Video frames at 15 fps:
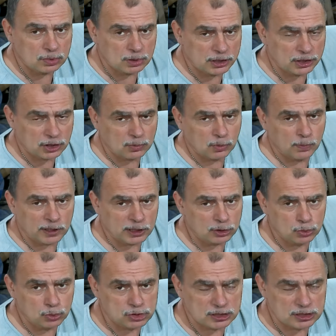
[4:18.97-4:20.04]
к этому
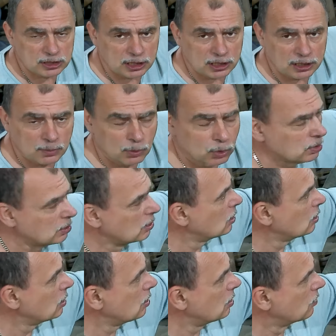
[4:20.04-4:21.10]
болту центральному,
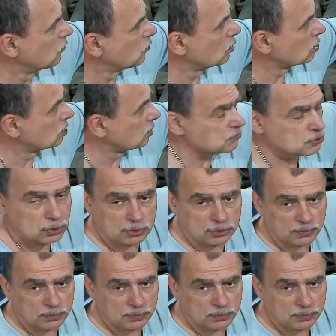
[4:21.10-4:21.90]
вот, и все.